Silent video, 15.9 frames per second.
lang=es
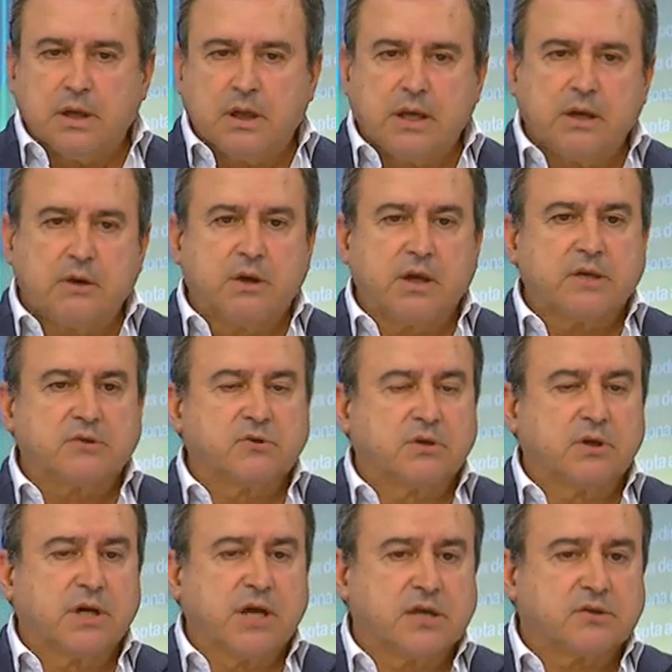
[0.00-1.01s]
Creo que es
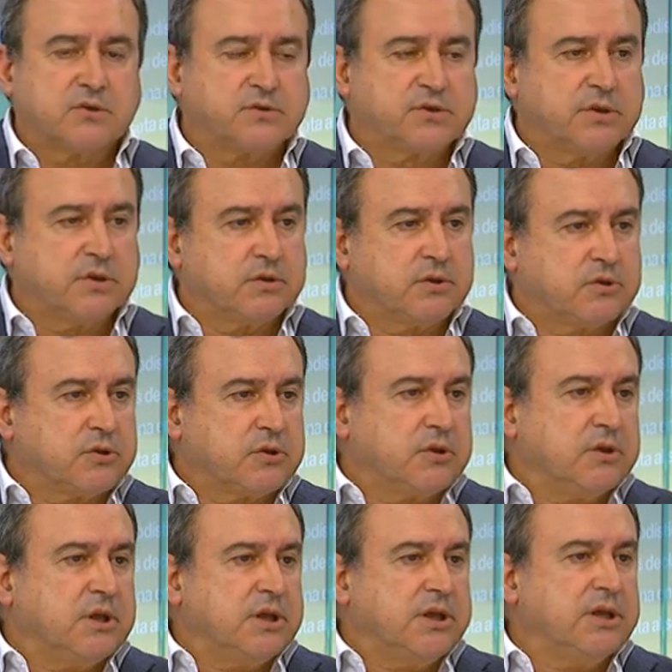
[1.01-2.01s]
un caso
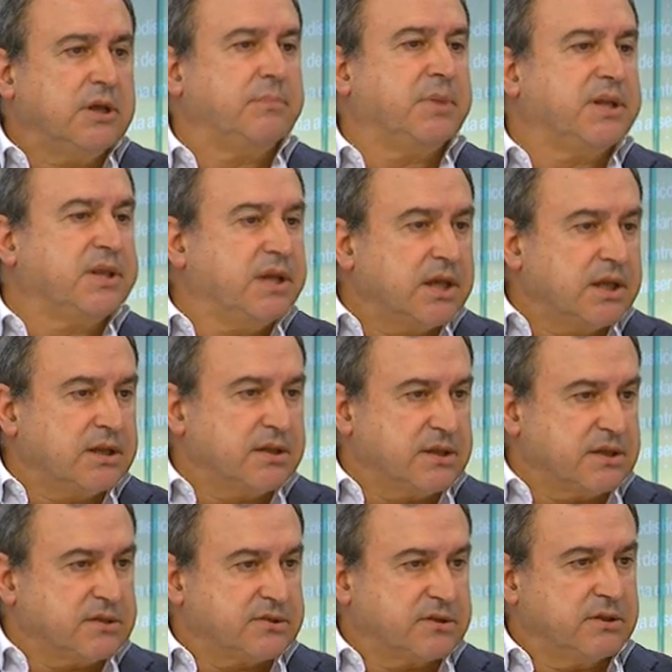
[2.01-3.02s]

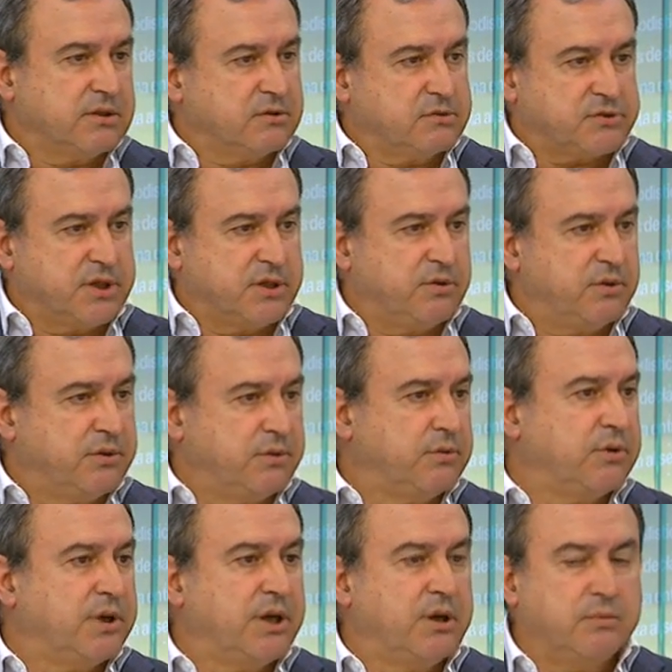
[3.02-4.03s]
independientes. O sea,
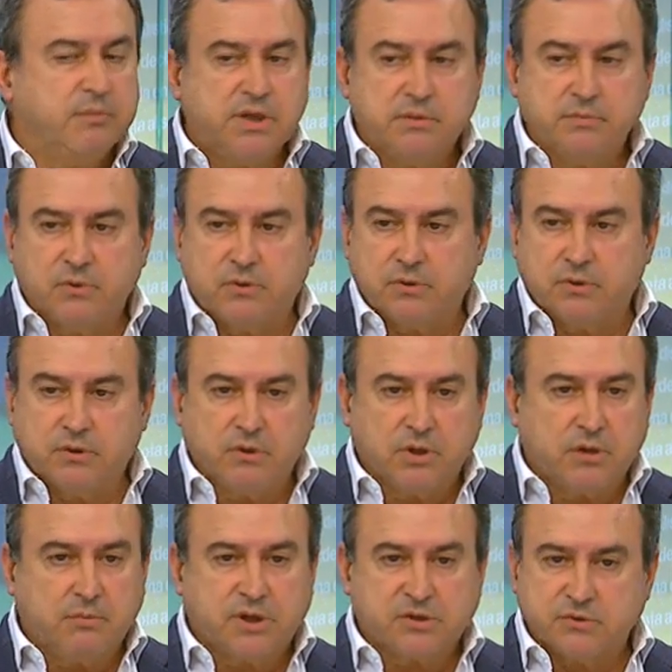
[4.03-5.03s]
no, es lo mismo lo
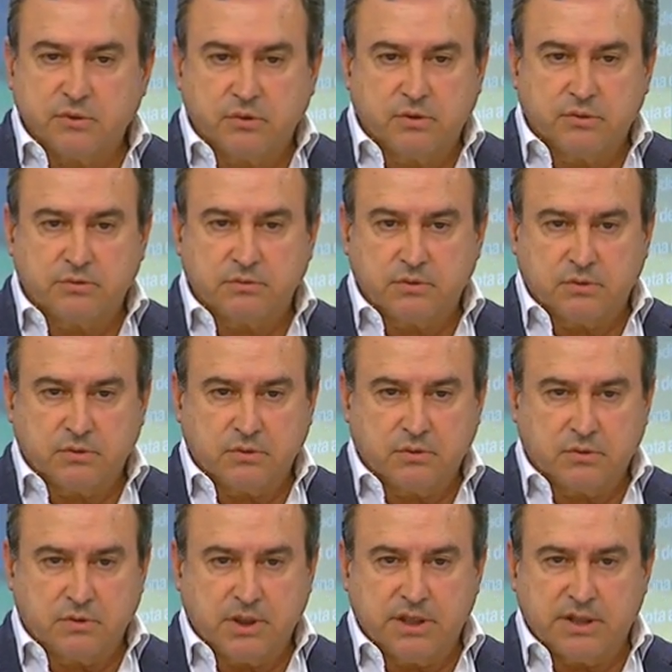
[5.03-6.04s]
que pasó con,
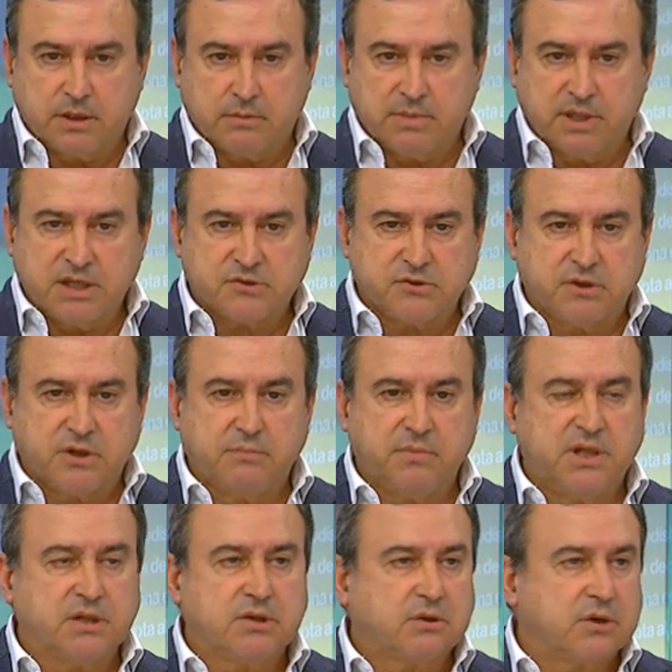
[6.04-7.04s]
la interpelación al
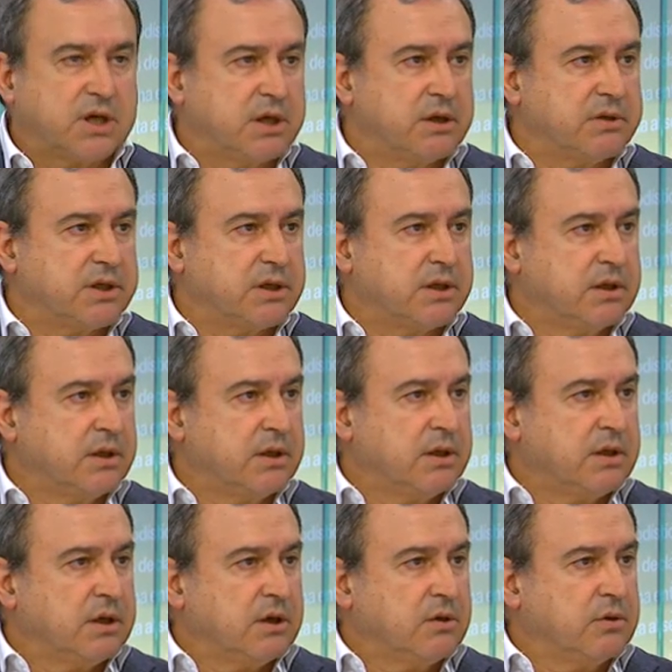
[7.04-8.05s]
ministro Heber
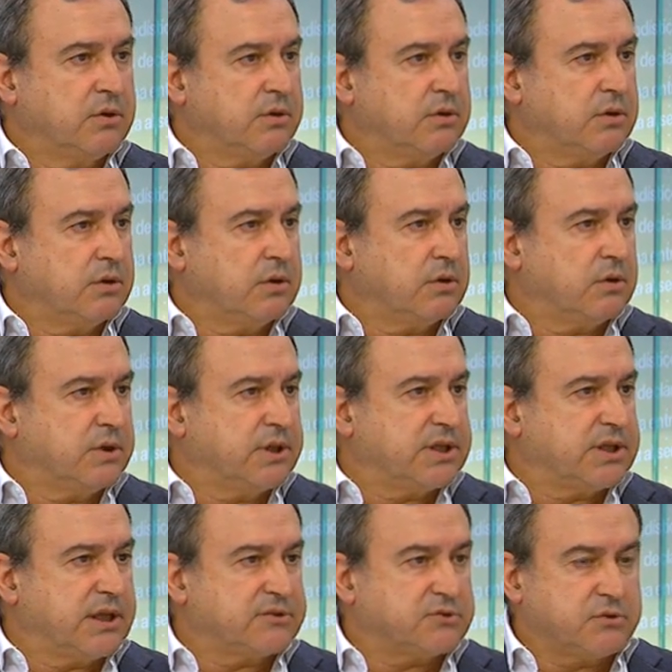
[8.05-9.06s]
con,
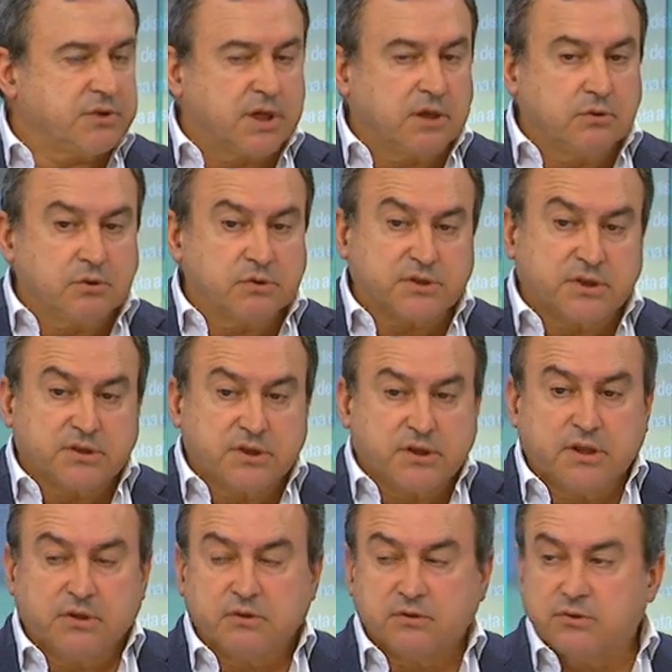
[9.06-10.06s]
estas otras cosas.
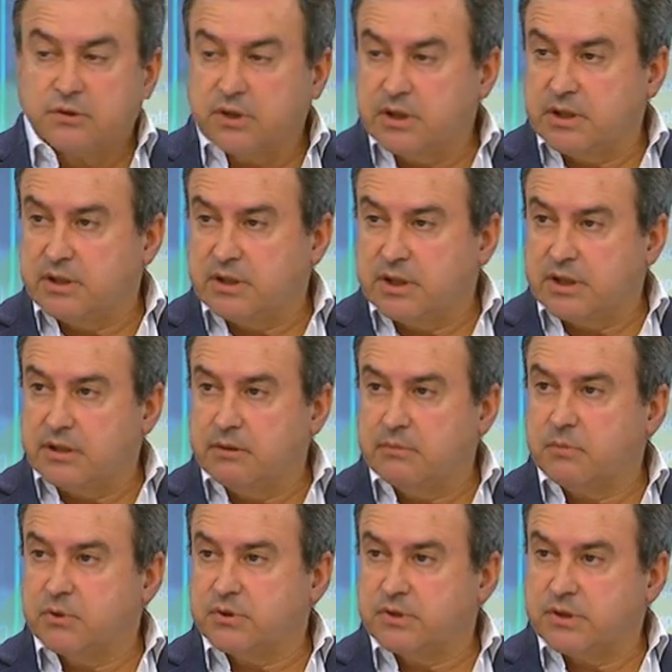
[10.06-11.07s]
Entiendo yo que,
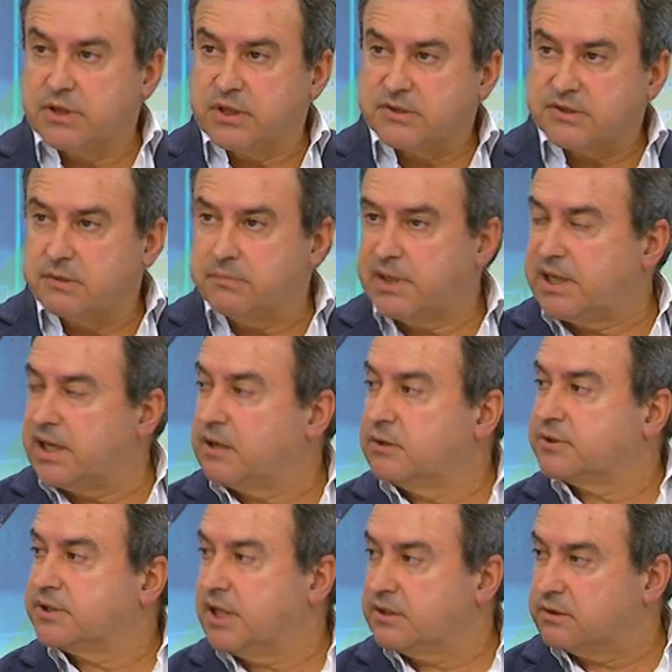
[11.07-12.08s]
debemos de
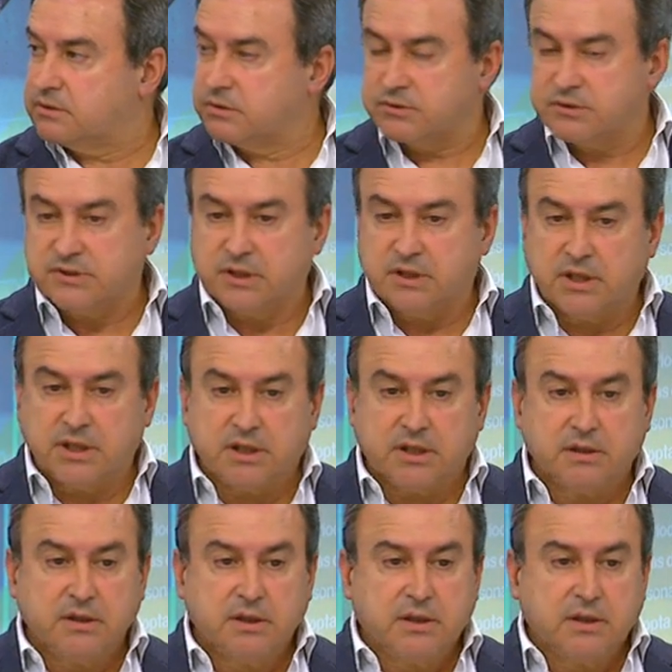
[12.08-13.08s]
separarlos tanto, si se quiere.